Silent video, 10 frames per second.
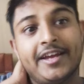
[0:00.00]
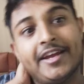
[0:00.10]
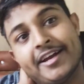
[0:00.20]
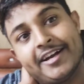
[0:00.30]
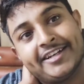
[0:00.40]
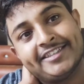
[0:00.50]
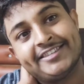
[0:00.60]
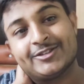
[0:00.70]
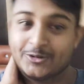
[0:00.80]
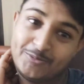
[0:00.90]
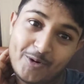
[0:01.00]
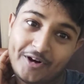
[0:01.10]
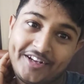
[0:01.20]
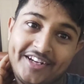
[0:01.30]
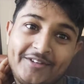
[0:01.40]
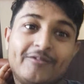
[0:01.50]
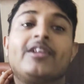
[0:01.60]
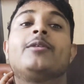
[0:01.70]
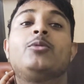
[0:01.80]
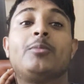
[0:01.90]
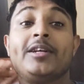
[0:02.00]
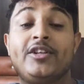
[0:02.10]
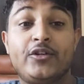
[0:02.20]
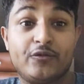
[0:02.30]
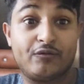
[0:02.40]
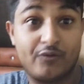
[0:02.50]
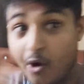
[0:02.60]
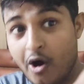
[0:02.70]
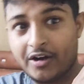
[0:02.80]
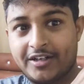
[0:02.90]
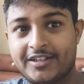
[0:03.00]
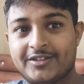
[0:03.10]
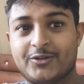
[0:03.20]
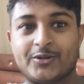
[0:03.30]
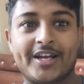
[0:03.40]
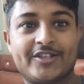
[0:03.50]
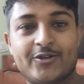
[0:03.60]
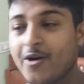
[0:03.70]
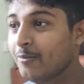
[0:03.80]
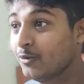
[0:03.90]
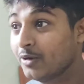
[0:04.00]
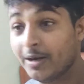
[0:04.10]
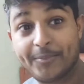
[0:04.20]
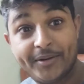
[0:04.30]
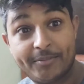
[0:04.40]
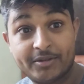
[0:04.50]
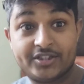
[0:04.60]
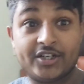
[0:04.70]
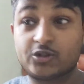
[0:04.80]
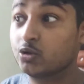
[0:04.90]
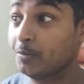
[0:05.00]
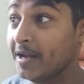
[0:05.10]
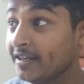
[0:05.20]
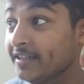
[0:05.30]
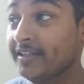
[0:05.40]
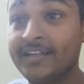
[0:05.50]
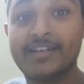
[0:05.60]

हे गाइस गुड मॉर्निंग वेलकम टू माय न्यू व्लॉग तो कैसे हो आप लोग अभी बज रहे सुबह के